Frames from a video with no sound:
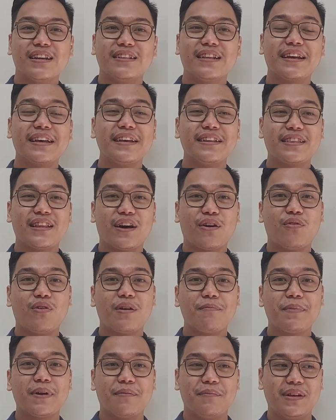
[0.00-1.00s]
Nakita ko
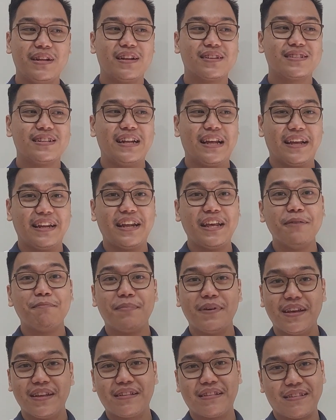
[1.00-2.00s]
nga pirmi lang sila
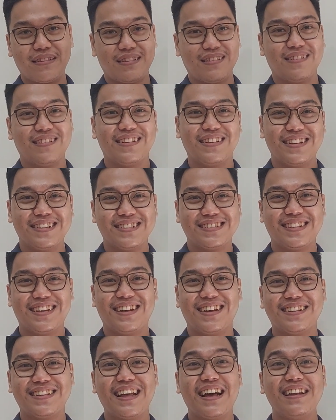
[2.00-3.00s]
ginaipit
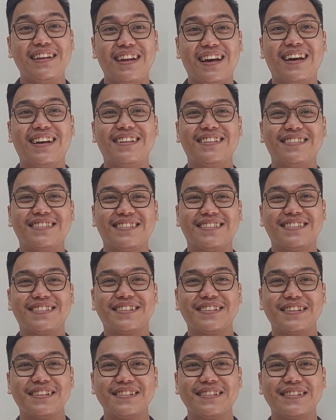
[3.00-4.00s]
sa dalan.
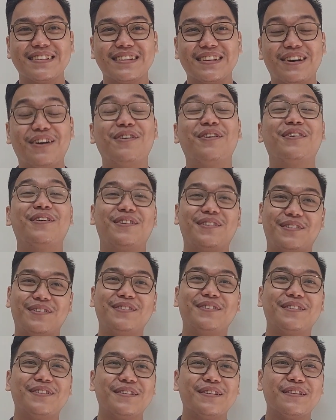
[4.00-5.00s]
Roadkill. Oo. oo
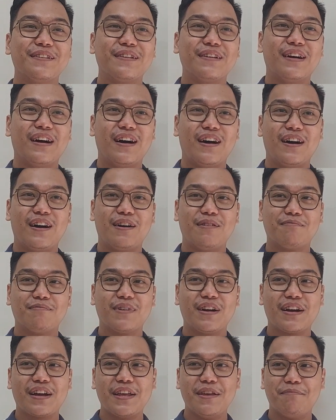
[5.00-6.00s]
um,
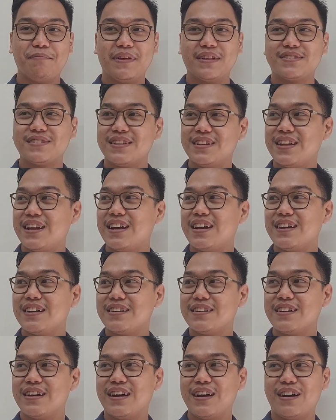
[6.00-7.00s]
gakaipit
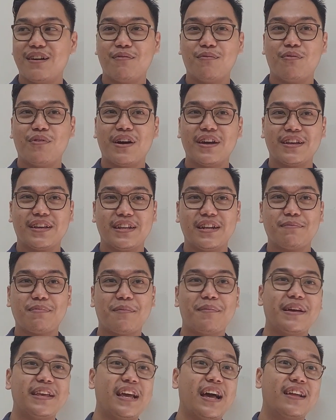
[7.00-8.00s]
sila, um, ay
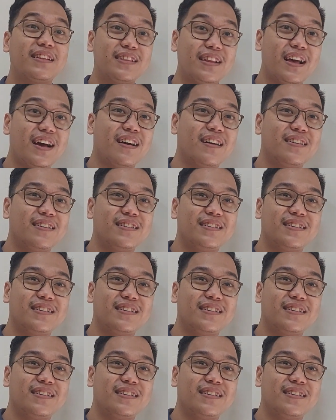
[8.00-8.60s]
ginapabayaan lang.